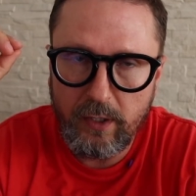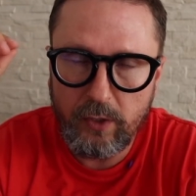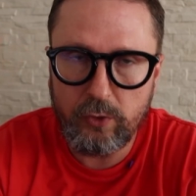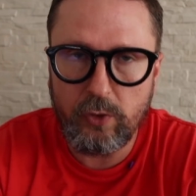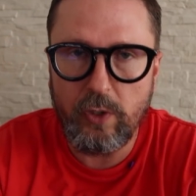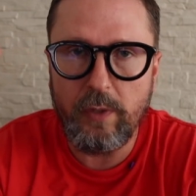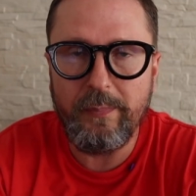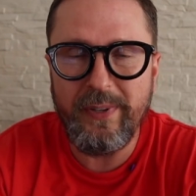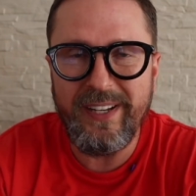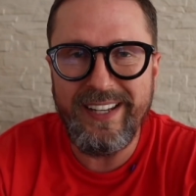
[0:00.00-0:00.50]

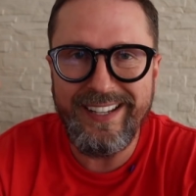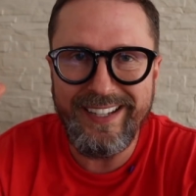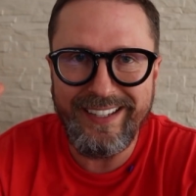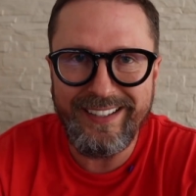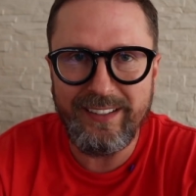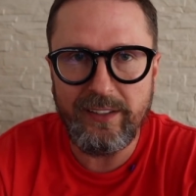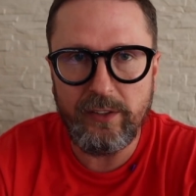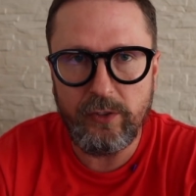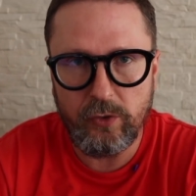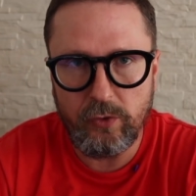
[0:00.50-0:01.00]
который
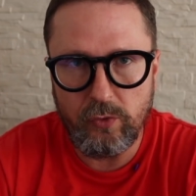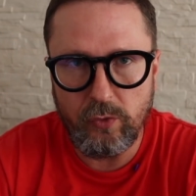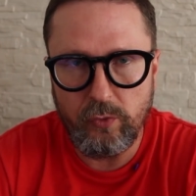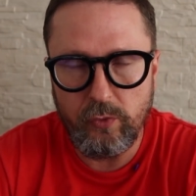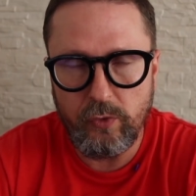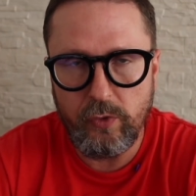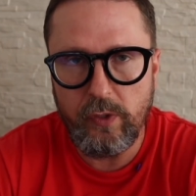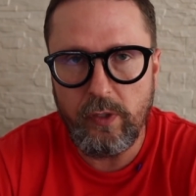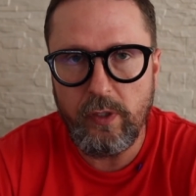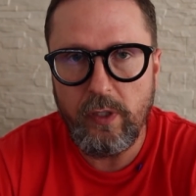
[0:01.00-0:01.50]
приехал из
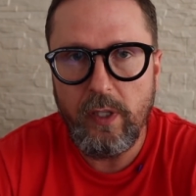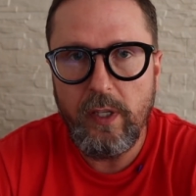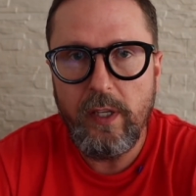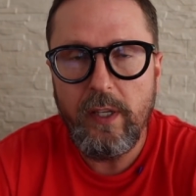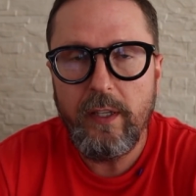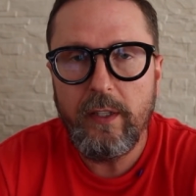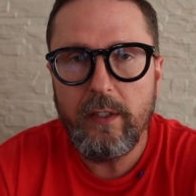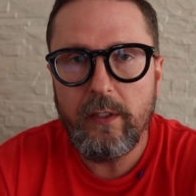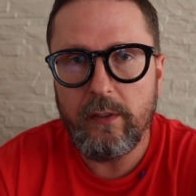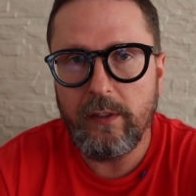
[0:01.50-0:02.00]
Грузии
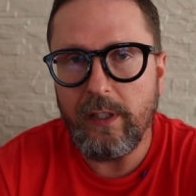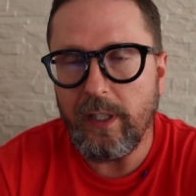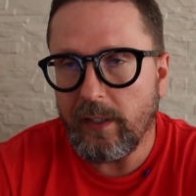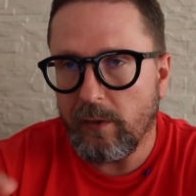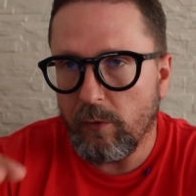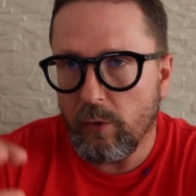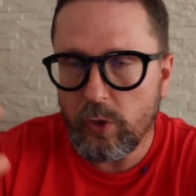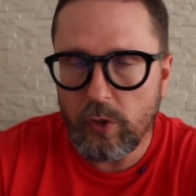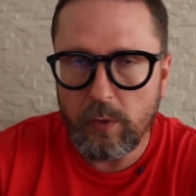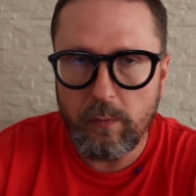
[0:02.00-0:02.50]
для
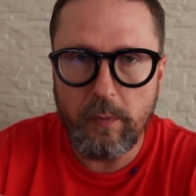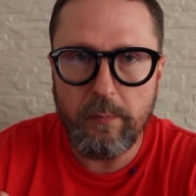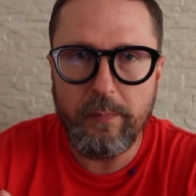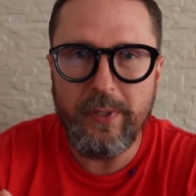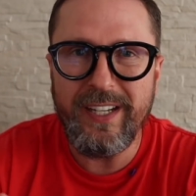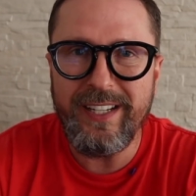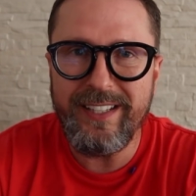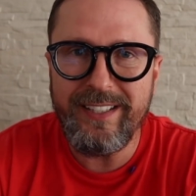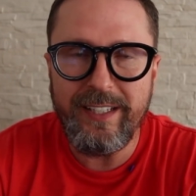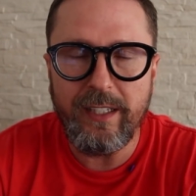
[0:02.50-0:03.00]
того, чтобы
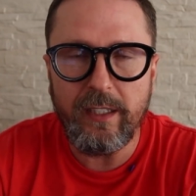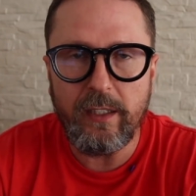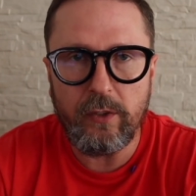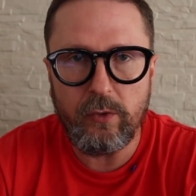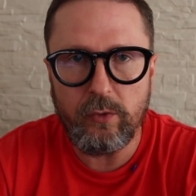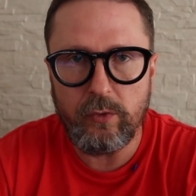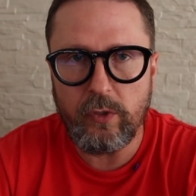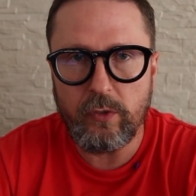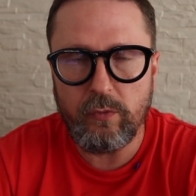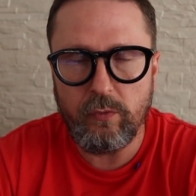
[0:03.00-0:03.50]
переделать
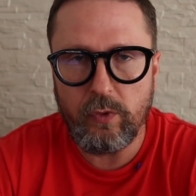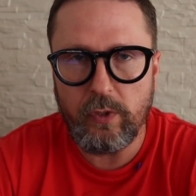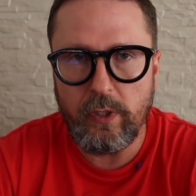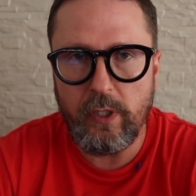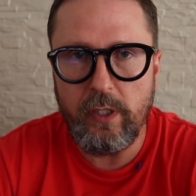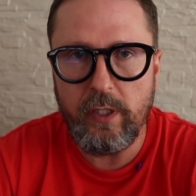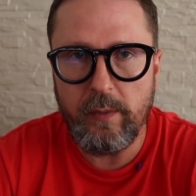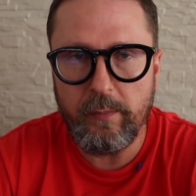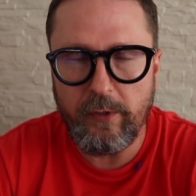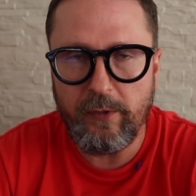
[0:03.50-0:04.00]
у нас в
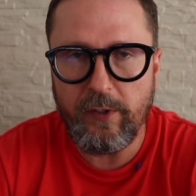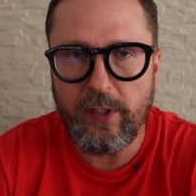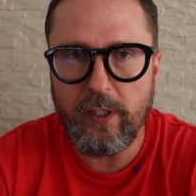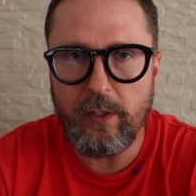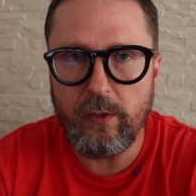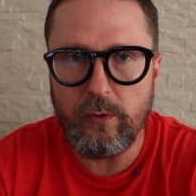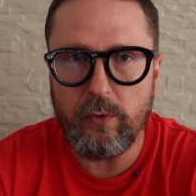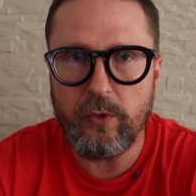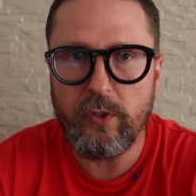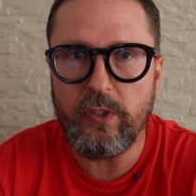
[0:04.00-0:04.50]
Украине
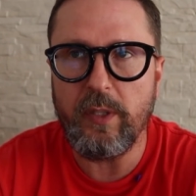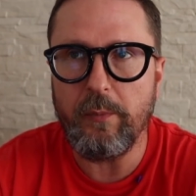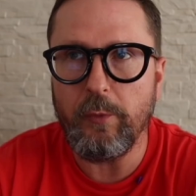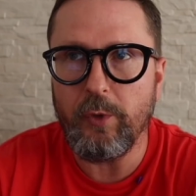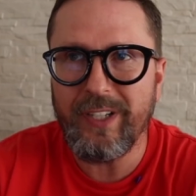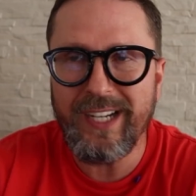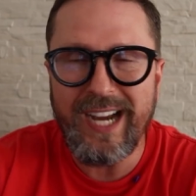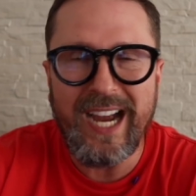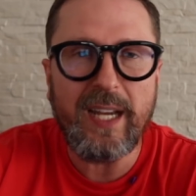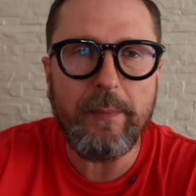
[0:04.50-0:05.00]
правоохранительную
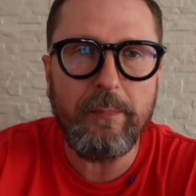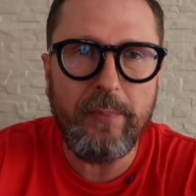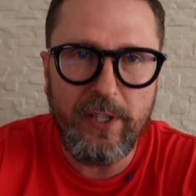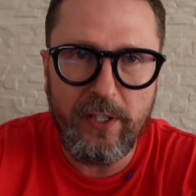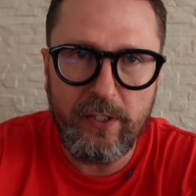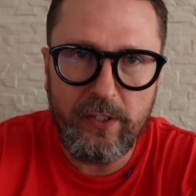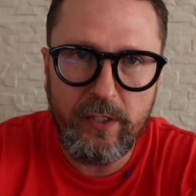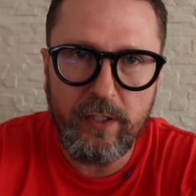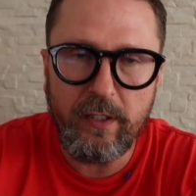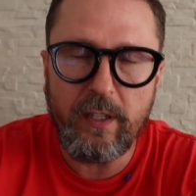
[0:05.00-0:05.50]
систему. Как
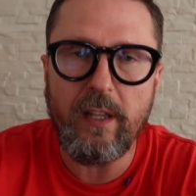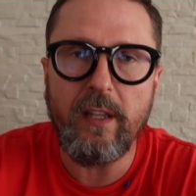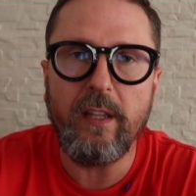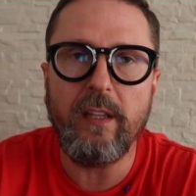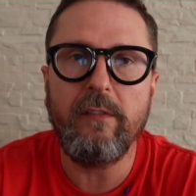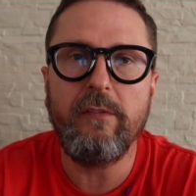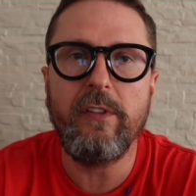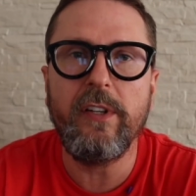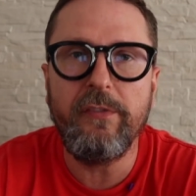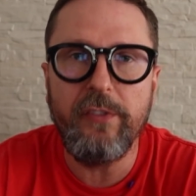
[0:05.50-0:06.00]

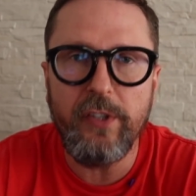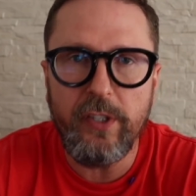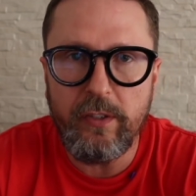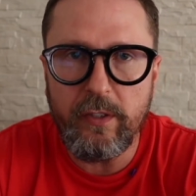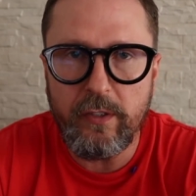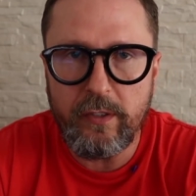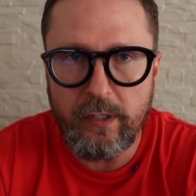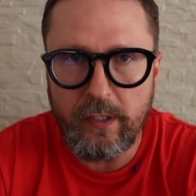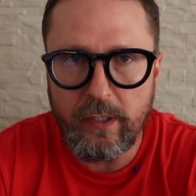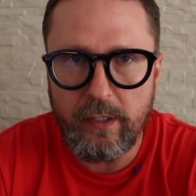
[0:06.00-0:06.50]
переделала, вы
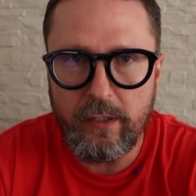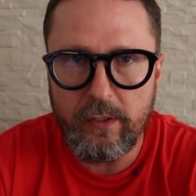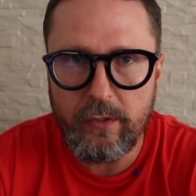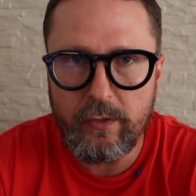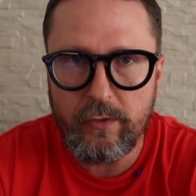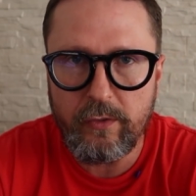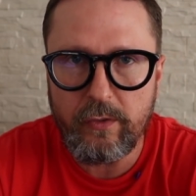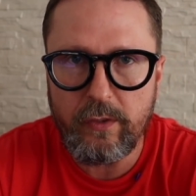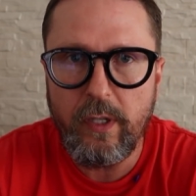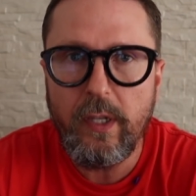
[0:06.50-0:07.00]
видите,
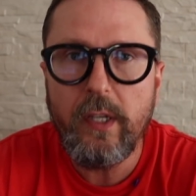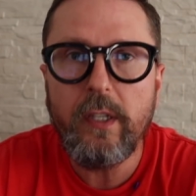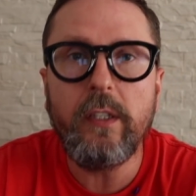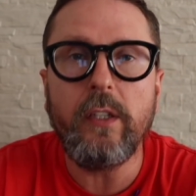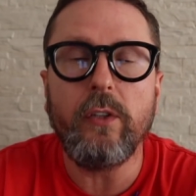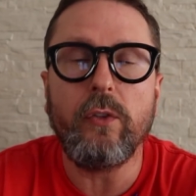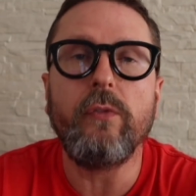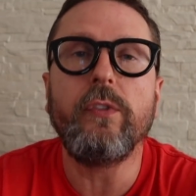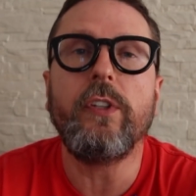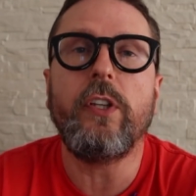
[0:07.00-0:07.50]
конечно же.
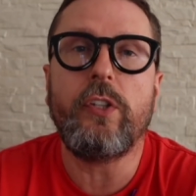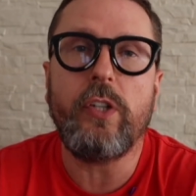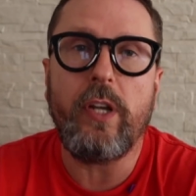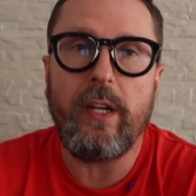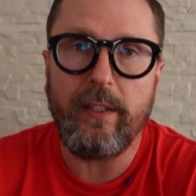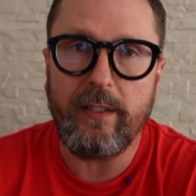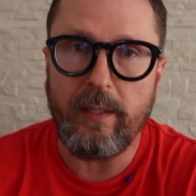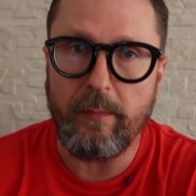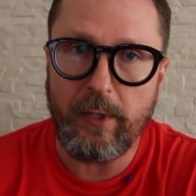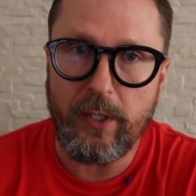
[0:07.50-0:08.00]
Не, ну
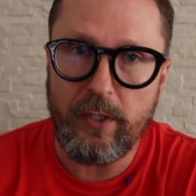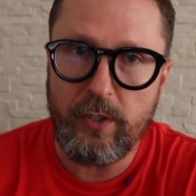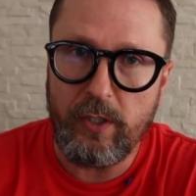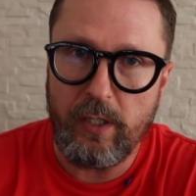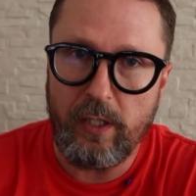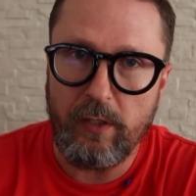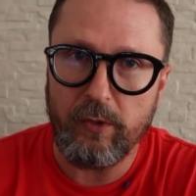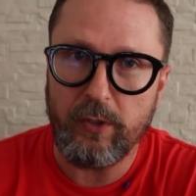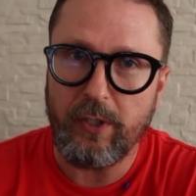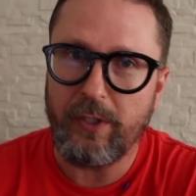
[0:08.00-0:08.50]
вначале там
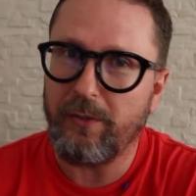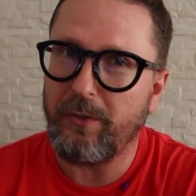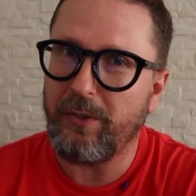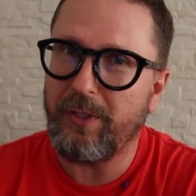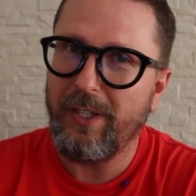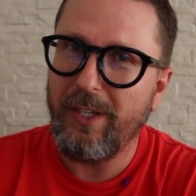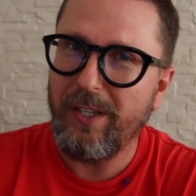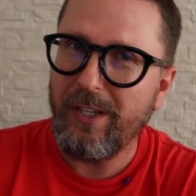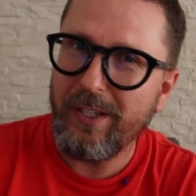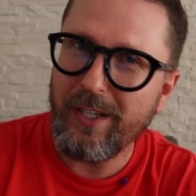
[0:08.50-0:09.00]
ходили вот эти
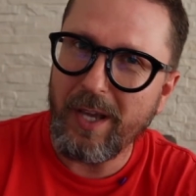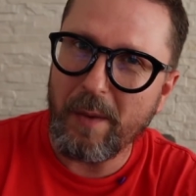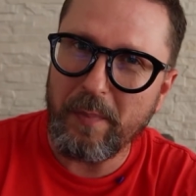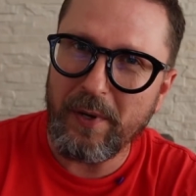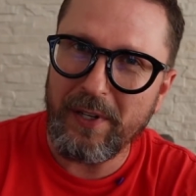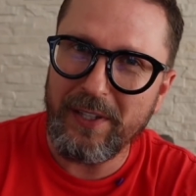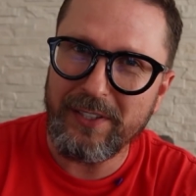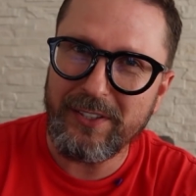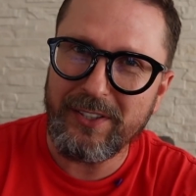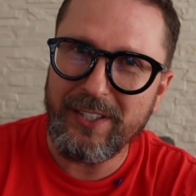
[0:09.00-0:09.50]
вот, я
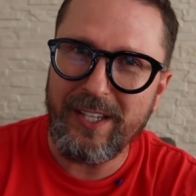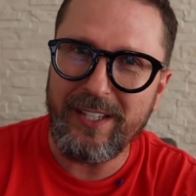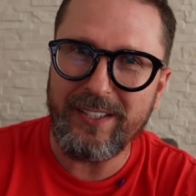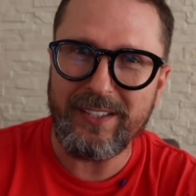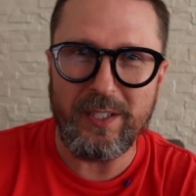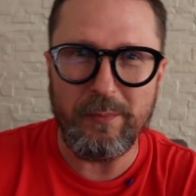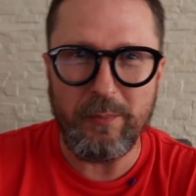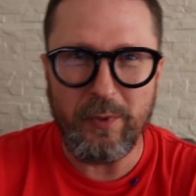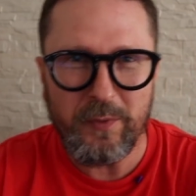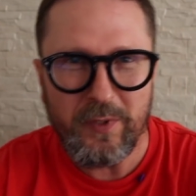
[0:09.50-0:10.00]

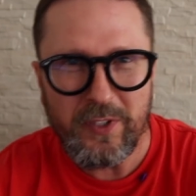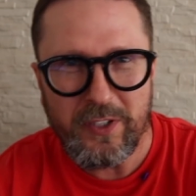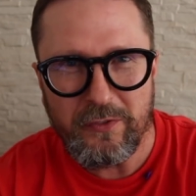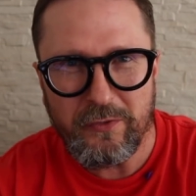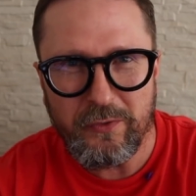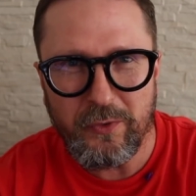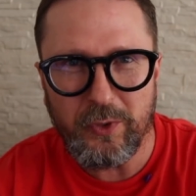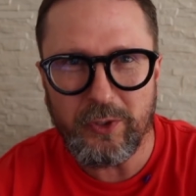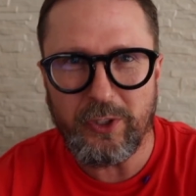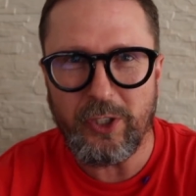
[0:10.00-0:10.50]
полицейский, помните,
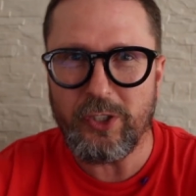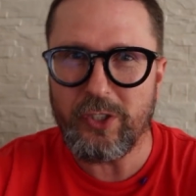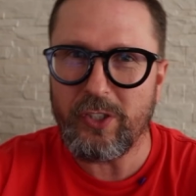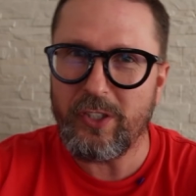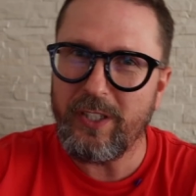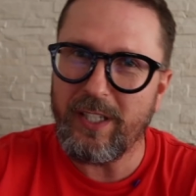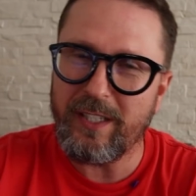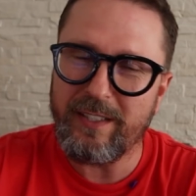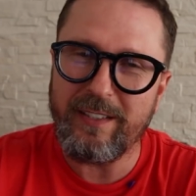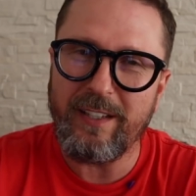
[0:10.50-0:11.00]
фоточки,
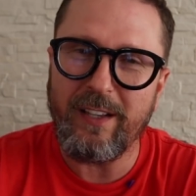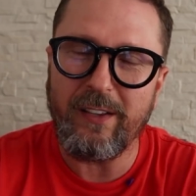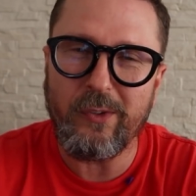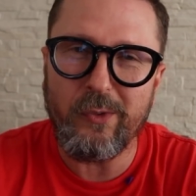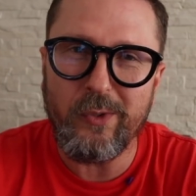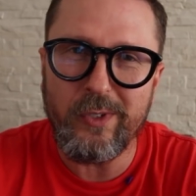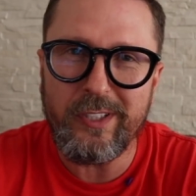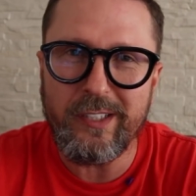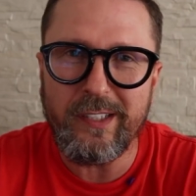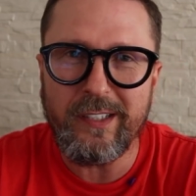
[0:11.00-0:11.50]
я снял
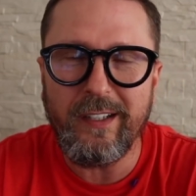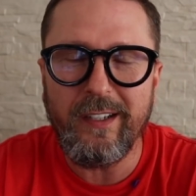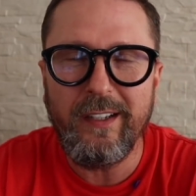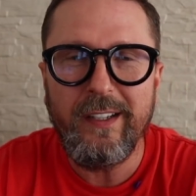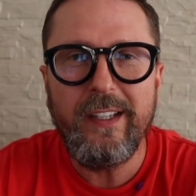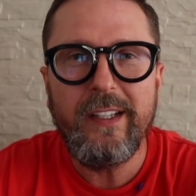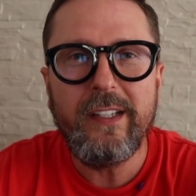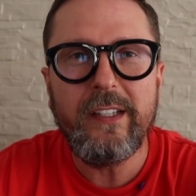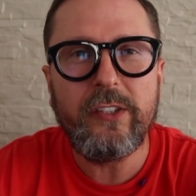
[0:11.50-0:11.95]
котика.